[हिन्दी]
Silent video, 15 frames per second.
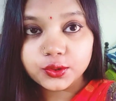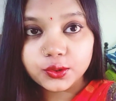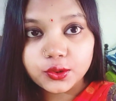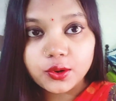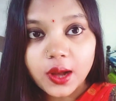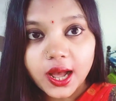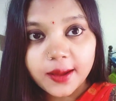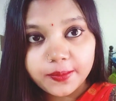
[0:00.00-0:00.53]

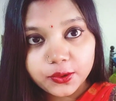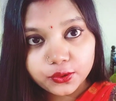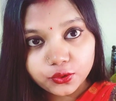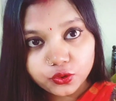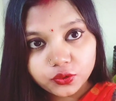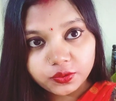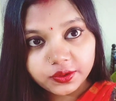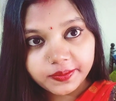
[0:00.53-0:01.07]
तो आप
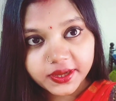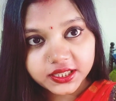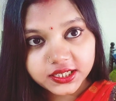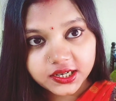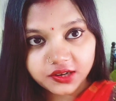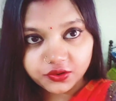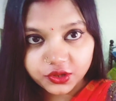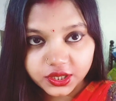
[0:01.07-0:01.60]
लोगों को भी
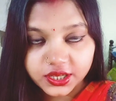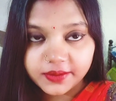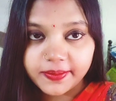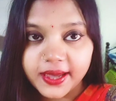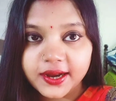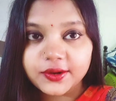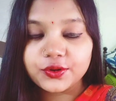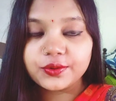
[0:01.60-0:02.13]
मैं दिखाऊँगी
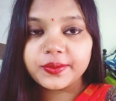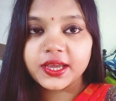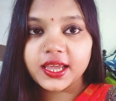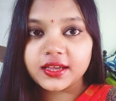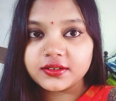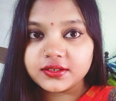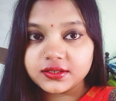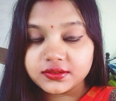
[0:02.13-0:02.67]
कि बेंगलोर में